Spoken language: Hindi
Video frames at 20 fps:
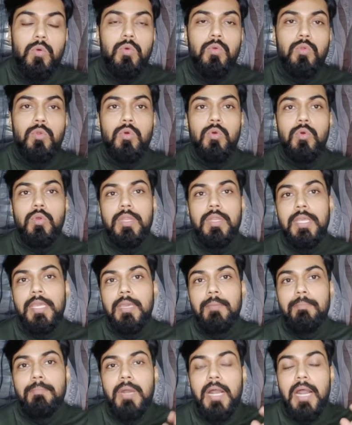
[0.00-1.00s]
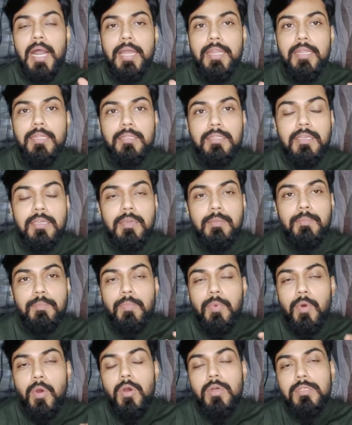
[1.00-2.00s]
उन्होंने भारत के
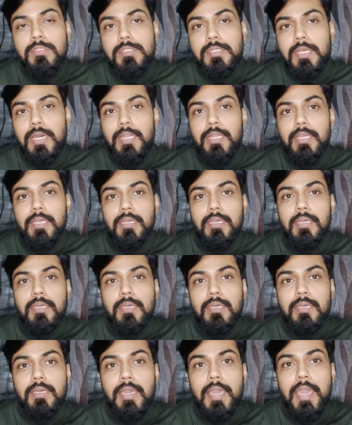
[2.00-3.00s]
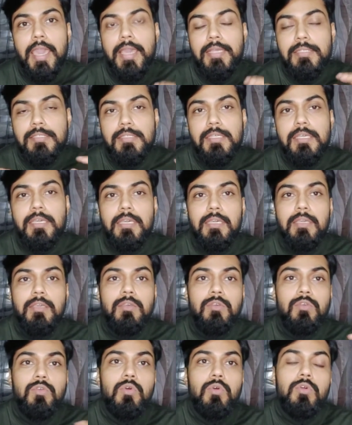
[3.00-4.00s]
बहुत सारे ऐसे
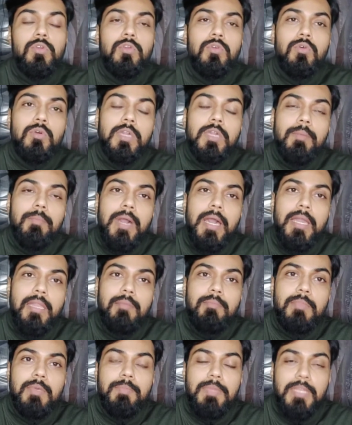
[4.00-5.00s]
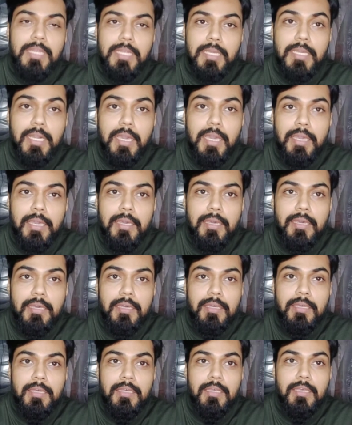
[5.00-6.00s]
योगियों के बारे में भी लिखा है
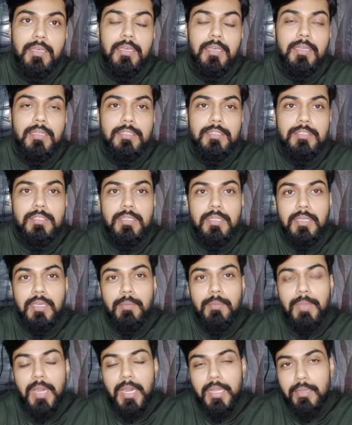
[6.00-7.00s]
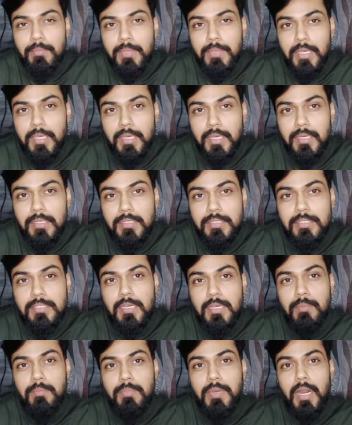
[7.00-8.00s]
जिनके बारे में
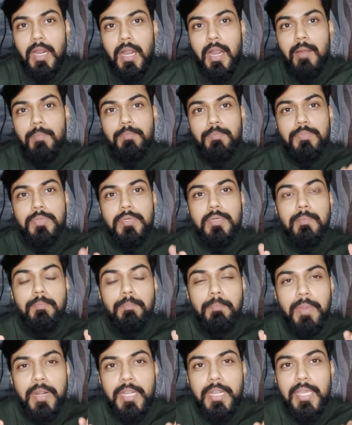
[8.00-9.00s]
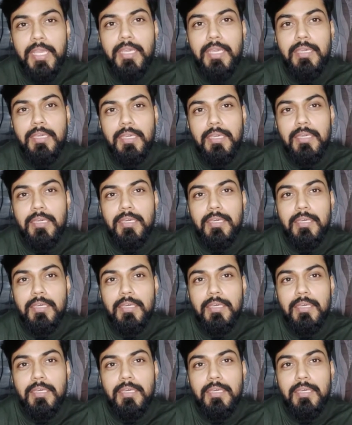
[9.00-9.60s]
जब आप पढ़ेंगे